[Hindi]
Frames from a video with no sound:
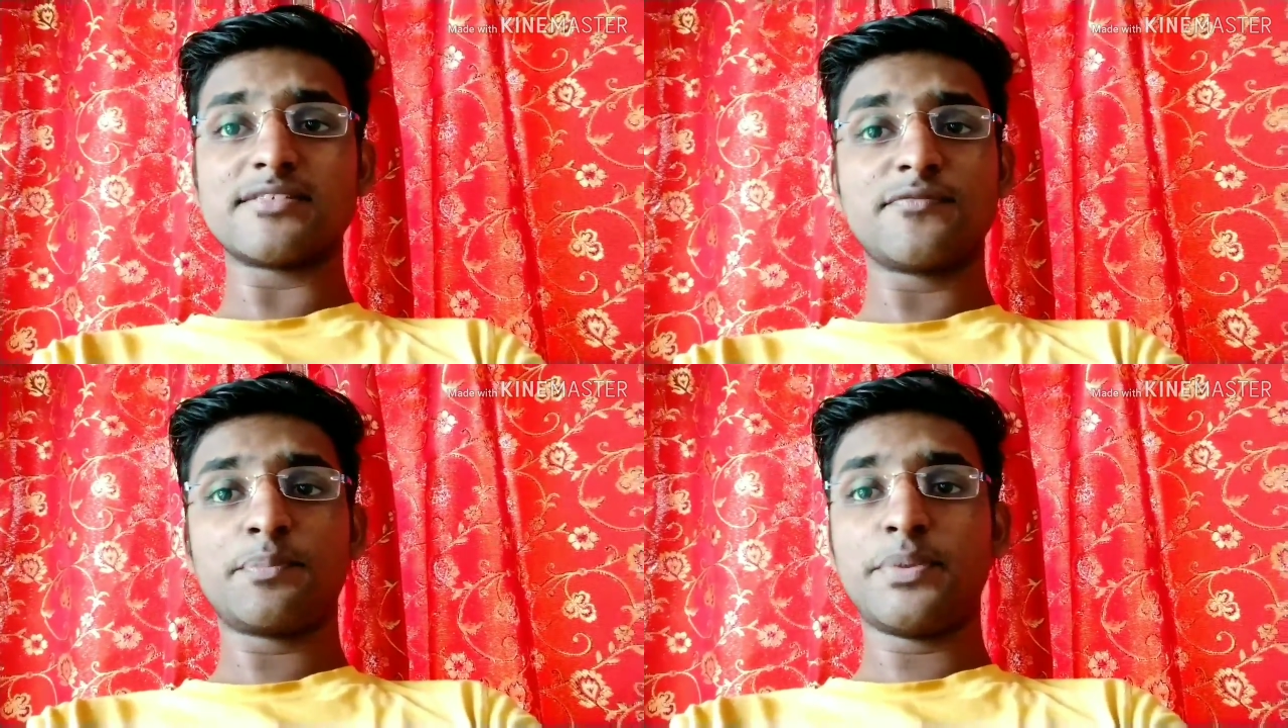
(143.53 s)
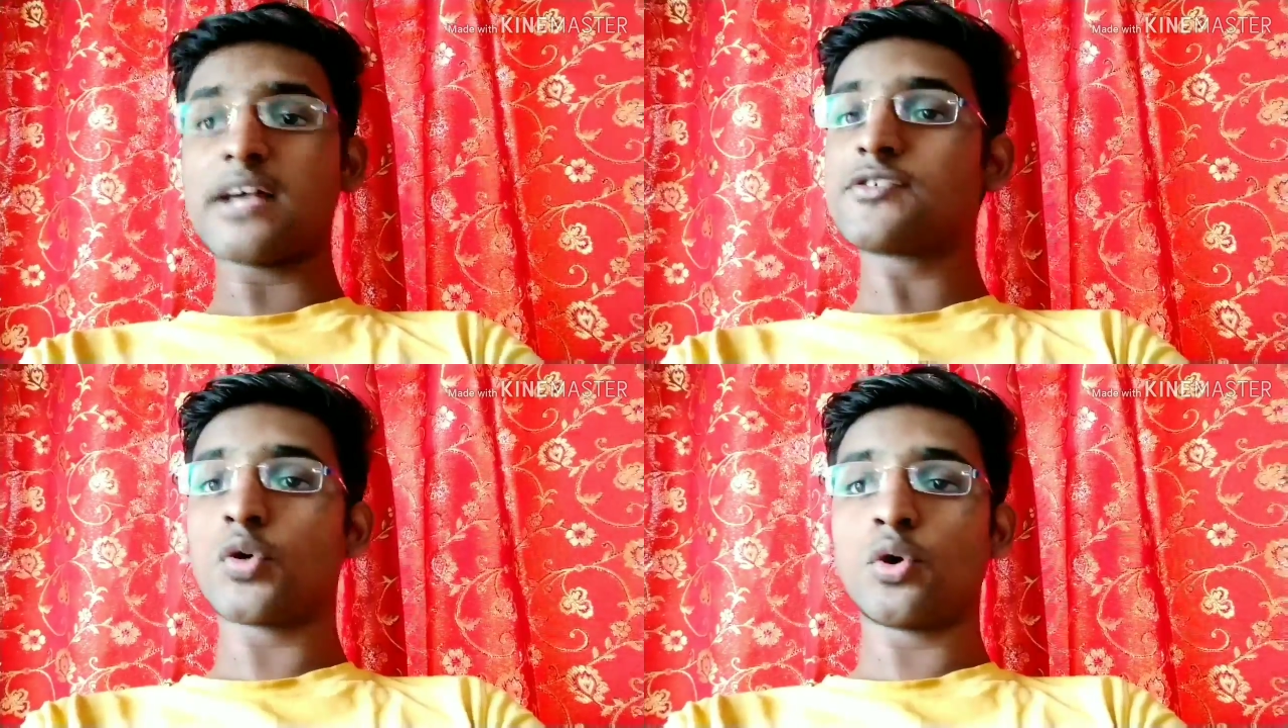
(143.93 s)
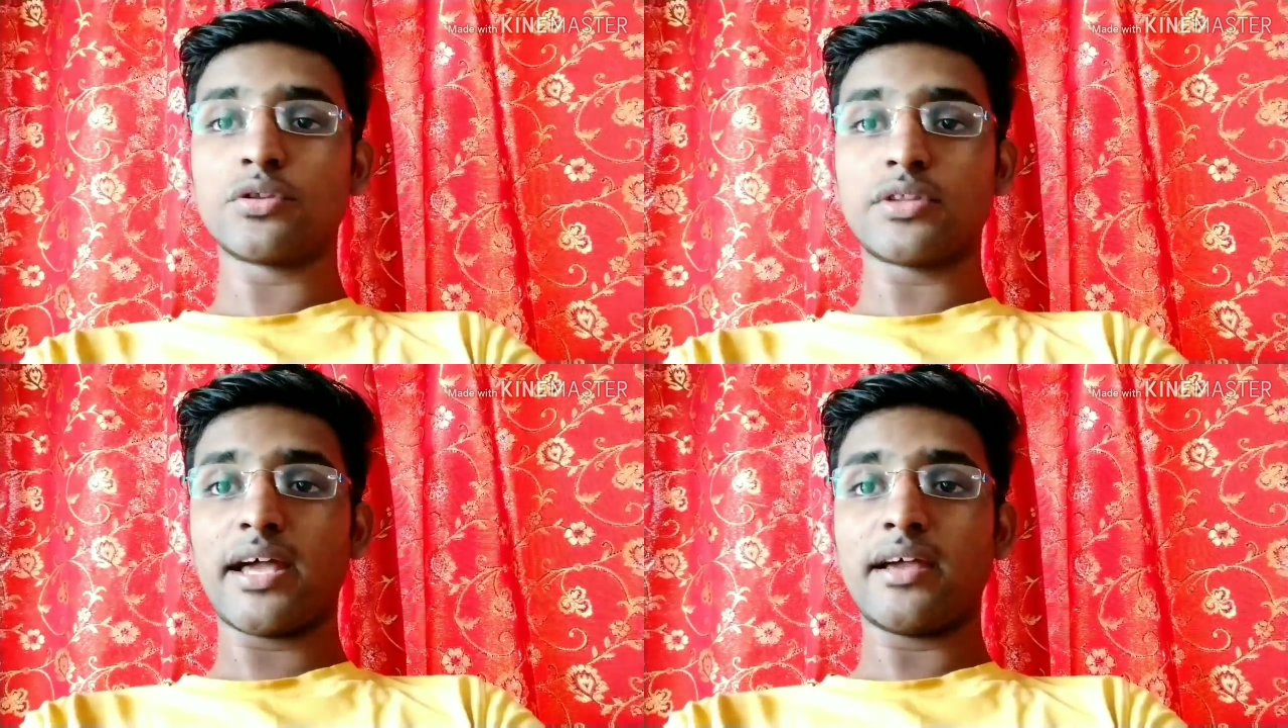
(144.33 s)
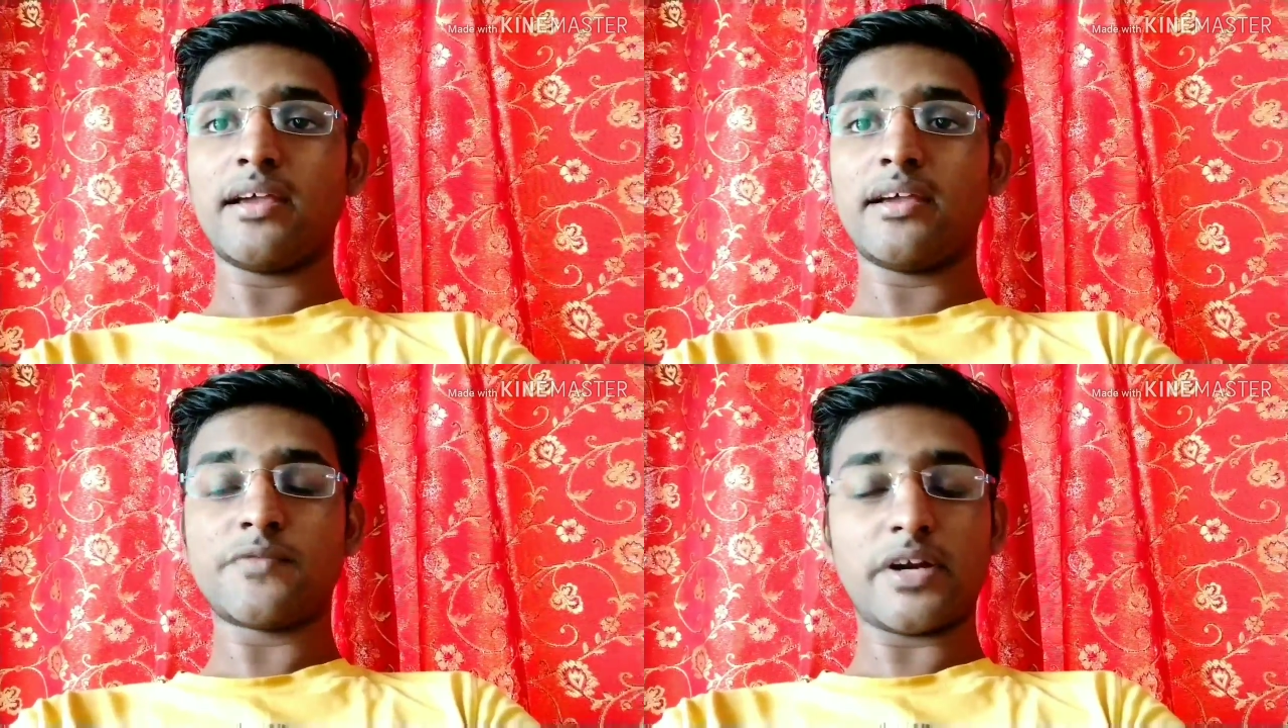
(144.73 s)
पिया सोल होता है
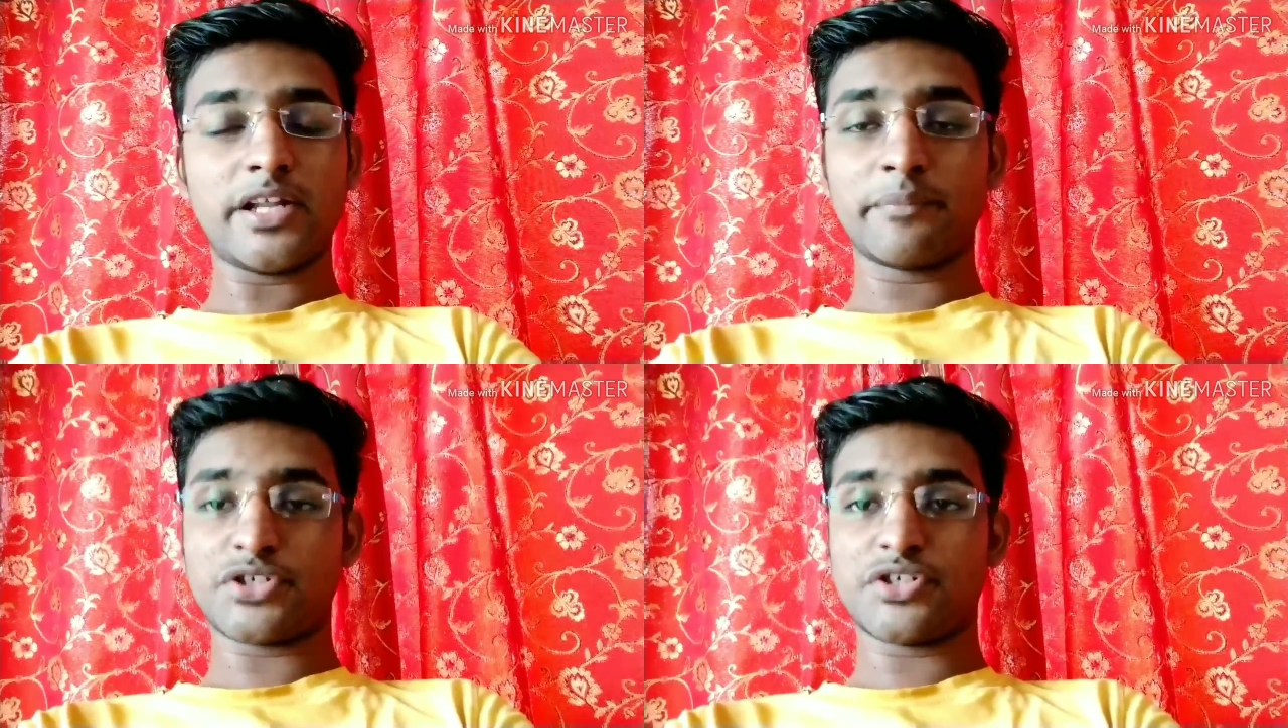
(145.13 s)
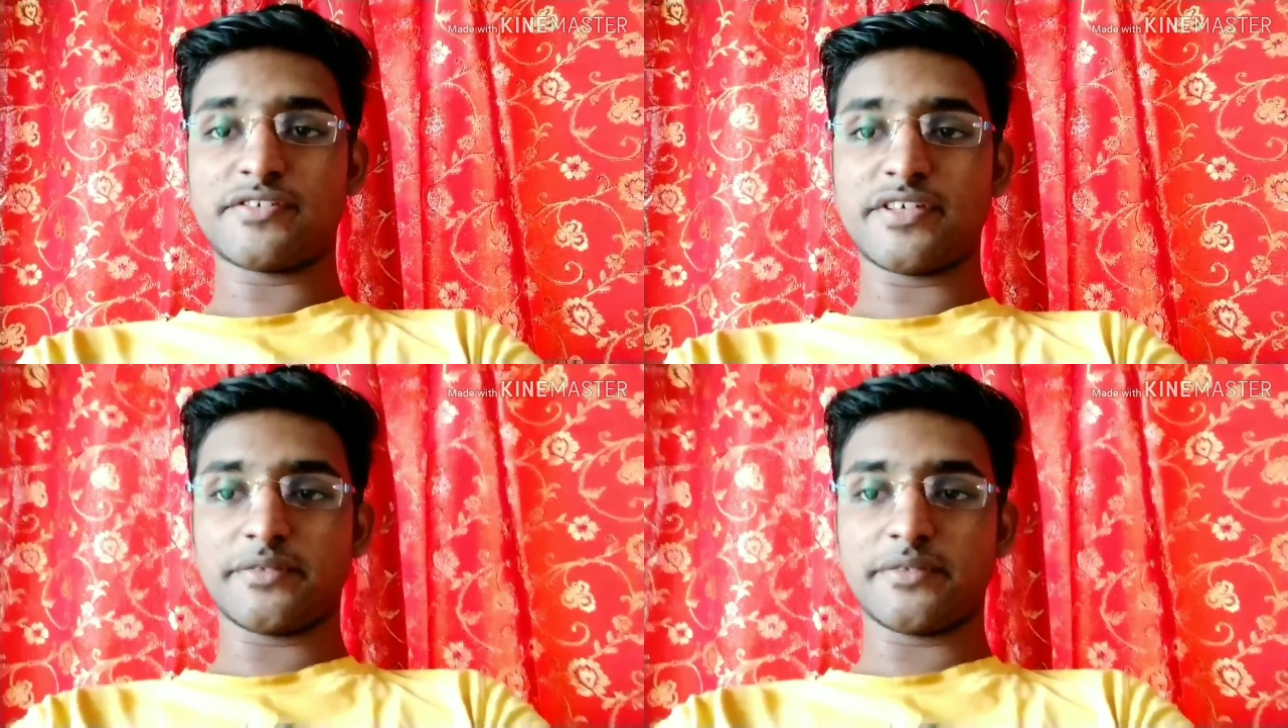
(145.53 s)
इस वेंडिंग मशीन से